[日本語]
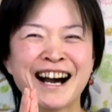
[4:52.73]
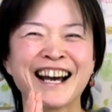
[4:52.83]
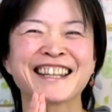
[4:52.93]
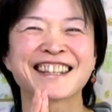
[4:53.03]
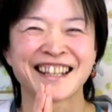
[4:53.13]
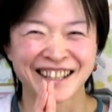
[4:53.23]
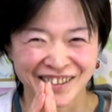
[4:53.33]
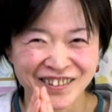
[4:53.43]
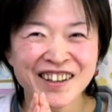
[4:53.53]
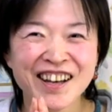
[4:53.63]
入ってた
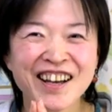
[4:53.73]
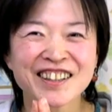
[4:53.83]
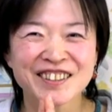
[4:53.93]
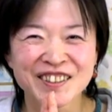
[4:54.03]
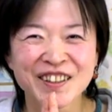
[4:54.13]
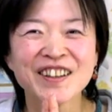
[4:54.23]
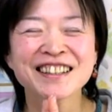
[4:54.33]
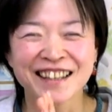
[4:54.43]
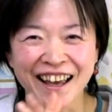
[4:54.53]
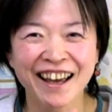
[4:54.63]
よすご
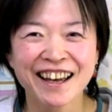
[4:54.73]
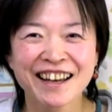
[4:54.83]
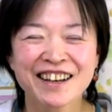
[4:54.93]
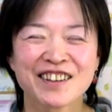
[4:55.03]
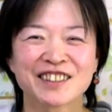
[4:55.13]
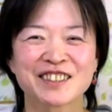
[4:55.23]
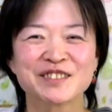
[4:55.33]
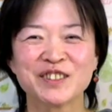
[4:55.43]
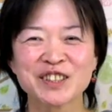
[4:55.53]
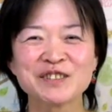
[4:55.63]
いね私
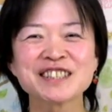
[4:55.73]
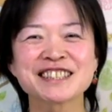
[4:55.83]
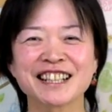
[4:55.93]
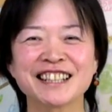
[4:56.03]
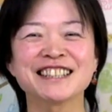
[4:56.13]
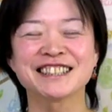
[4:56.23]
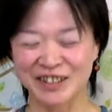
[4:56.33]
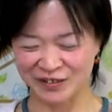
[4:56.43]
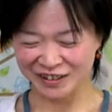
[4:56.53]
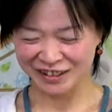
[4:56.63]
物持ちがいいんだ
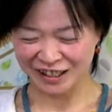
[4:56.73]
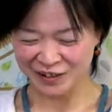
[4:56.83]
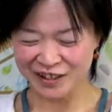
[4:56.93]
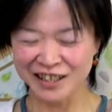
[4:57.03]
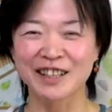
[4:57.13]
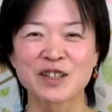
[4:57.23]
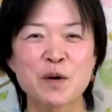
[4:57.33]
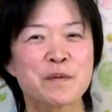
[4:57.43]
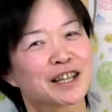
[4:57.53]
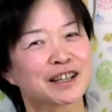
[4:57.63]
と思ったこれって
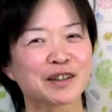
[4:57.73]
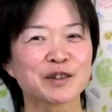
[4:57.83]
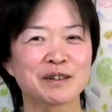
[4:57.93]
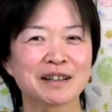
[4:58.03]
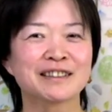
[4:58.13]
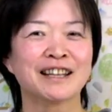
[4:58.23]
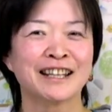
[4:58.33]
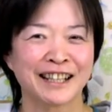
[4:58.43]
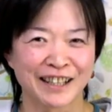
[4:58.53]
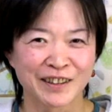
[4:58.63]
褒めてるのかどうか分かんない
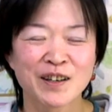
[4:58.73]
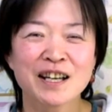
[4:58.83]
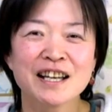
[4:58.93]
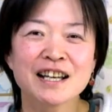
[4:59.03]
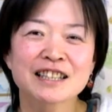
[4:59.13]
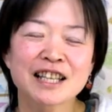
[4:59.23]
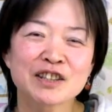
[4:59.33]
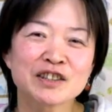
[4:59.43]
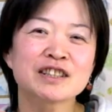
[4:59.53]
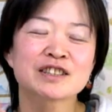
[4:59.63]
んだけどって
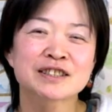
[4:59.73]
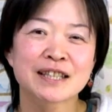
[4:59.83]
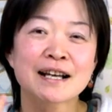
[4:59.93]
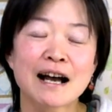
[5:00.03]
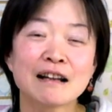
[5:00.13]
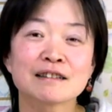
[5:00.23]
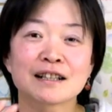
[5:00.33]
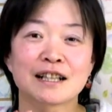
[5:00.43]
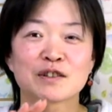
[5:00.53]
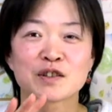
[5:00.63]
いう癖がある
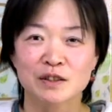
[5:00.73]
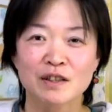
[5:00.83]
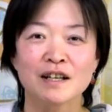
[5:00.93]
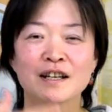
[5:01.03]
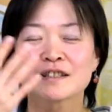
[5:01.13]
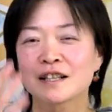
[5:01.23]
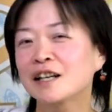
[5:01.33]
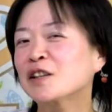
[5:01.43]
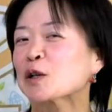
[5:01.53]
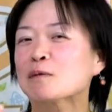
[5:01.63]
からこそ
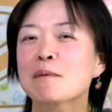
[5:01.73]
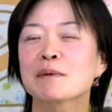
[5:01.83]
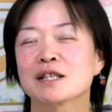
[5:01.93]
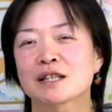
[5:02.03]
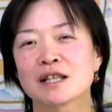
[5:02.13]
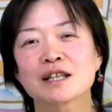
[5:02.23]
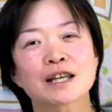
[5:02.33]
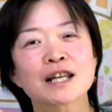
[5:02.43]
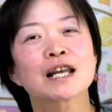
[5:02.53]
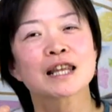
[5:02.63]
ちゃんとこまめにしてなきゃ
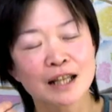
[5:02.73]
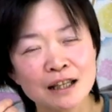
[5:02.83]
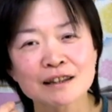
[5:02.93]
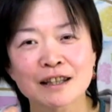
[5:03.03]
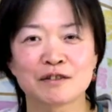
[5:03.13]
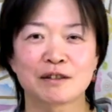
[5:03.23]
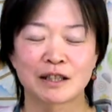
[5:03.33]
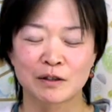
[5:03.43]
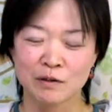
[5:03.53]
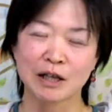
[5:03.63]
いけないんだなっていうのが
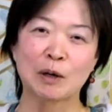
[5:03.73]
ね今回